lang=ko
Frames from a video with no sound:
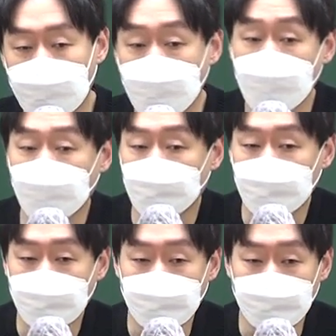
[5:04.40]
해외
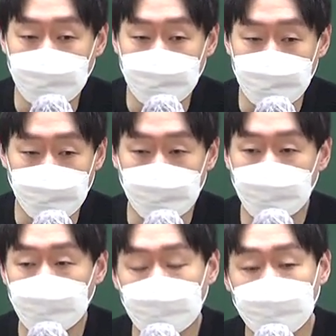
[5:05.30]
영업팀에서
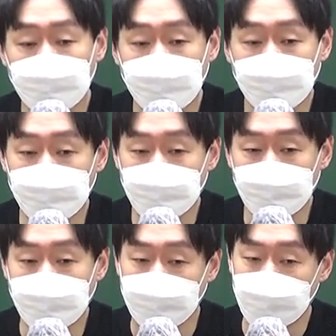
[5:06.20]
수출 쪽을
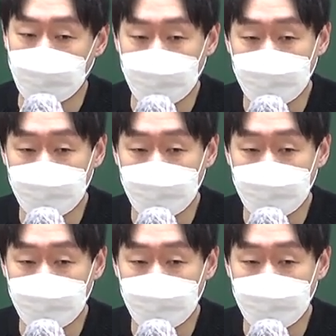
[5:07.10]
좀 담당을